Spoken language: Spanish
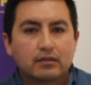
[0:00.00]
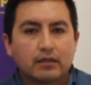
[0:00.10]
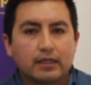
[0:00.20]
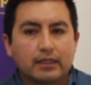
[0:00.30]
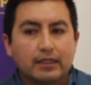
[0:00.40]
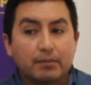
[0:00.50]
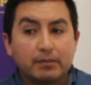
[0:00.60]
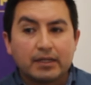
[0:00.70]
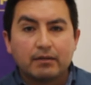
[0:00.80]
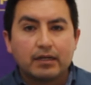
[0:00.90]
eh, de
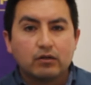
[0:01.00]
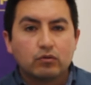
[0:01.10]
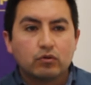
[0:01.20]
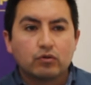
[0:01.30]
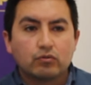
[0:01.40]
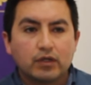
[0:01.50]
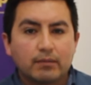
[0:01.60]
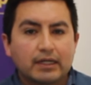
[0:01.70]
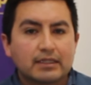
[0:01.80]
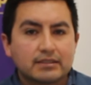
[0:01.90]
primera mano una
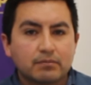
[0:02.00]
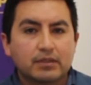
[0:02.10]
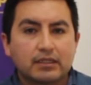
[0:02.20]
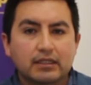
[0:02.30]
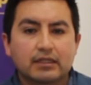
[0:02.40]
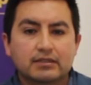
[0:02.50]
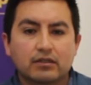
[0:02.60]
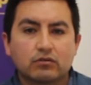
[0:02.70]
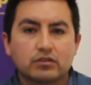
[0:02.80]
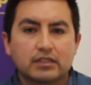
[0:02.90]
marca siempre tiene que
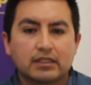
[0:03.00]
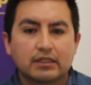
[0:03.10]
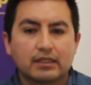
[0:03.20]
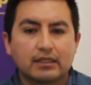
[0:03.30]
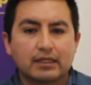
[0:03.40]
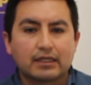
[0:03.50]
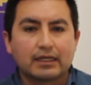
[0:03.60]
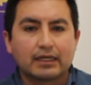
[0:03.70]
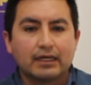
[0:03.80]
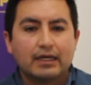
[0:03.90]
ser consciente de
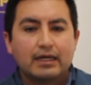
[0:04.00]
que